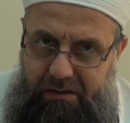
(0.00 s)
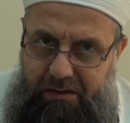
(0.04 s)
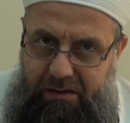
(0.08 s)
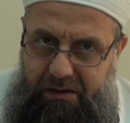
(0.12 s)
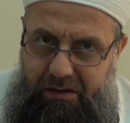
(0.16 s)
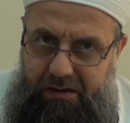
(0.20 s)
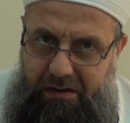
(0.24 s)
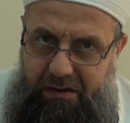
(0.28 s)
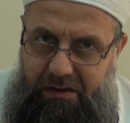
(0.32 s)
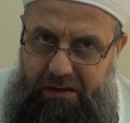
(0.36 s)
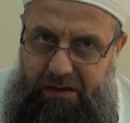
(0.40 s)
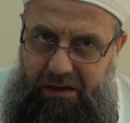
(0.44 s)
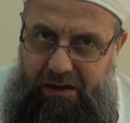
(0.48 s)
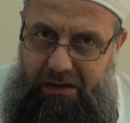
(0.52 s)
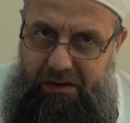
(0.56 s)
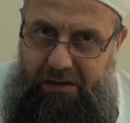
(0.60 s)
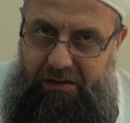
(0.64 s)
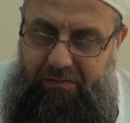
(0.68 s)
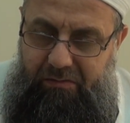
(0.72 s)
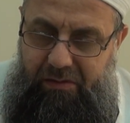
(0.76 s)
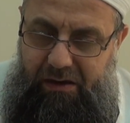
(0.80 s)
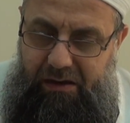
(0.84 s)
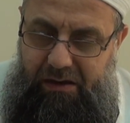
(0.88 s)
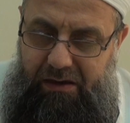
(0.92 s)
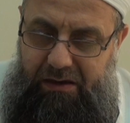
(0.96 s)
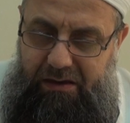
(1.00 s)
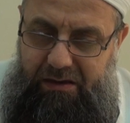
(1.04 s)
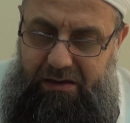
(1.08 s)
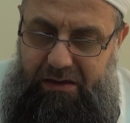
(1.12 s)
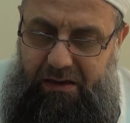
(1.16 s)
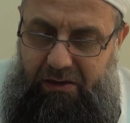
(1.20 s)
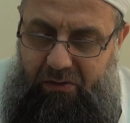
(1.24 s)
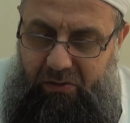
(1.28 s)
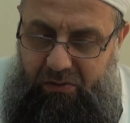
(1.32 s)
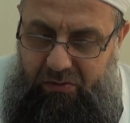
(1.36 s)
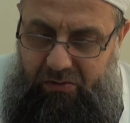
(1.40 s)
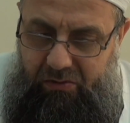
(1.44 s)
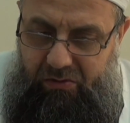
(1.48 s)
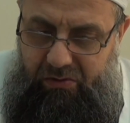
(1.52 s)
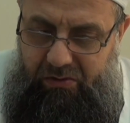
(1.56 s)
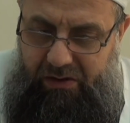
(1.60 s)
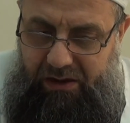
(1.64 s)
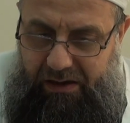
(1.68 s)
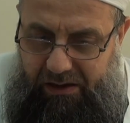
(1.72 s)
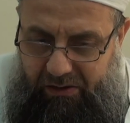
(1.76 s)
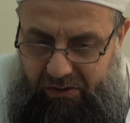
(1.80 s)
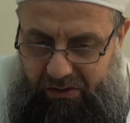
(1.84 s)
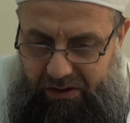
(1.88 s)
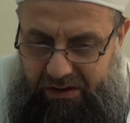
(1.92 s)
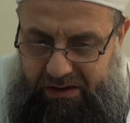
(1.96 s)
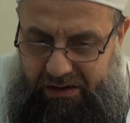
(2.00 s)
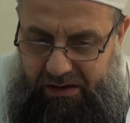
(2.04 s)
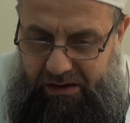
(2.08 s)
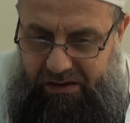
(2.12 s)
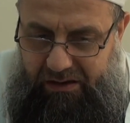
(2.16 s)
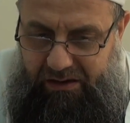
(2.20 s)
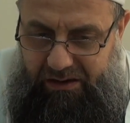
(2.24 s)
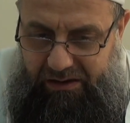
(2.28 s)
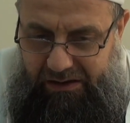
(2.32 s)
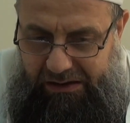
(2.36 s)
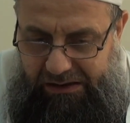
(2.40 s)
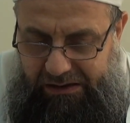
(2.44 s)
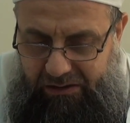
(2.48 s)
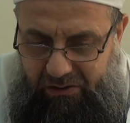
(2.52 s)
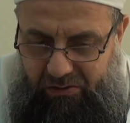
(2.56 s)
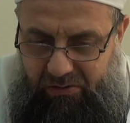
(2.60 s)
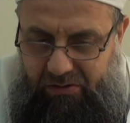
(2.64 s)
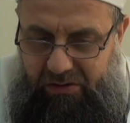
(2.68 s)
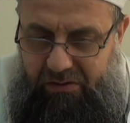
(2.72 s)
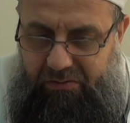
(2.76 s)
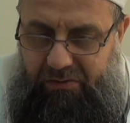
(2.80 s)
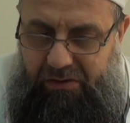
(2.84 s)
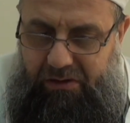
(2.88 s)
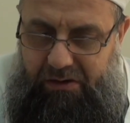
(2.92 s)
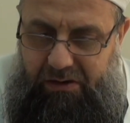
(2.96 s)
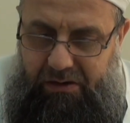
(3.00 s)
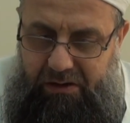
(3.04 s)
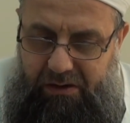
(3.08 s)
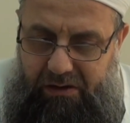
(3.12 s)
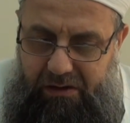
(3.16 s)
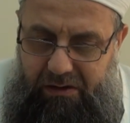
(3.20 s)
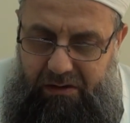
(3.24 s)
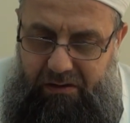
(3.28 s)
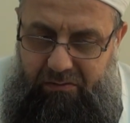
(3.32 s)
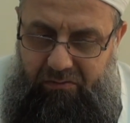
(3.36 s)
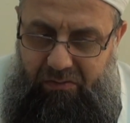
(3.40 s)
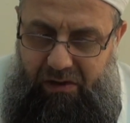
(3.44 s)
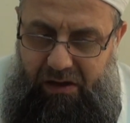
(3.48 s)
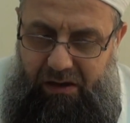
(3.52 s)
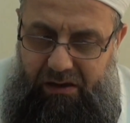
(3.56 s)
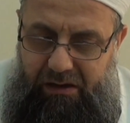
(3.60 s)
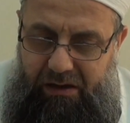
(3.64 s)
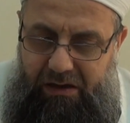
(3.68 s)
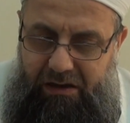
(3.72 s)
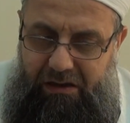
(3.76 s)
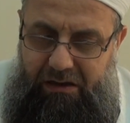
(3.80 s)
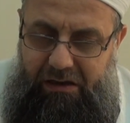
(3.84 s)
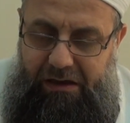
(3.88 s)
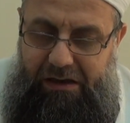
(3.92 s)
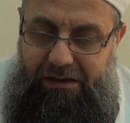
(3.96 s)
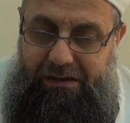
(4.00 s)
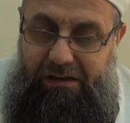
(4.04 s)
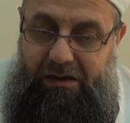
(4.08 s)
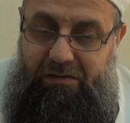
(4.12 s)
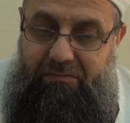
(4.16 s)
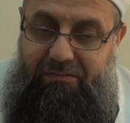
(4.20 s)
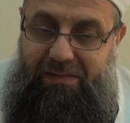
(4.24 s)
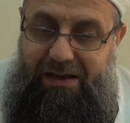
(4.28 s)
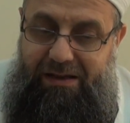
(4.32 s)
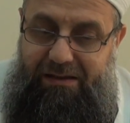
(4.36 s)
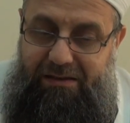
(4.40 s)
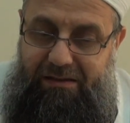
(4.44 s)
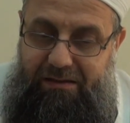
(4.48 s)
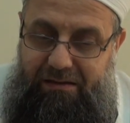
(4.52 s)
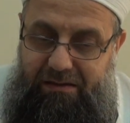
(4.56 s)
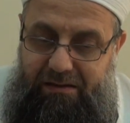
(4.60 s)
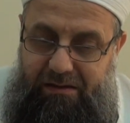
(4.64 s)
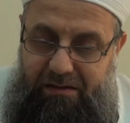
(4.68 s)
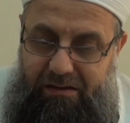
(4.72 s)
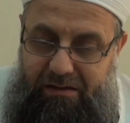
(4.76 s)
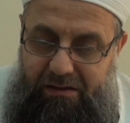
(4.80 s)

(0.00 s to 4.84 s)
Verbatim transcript: Kendisinin yakınlık manası. Ha oluyordu, ha olacak da geliyordu gibi manalara delalet etmez.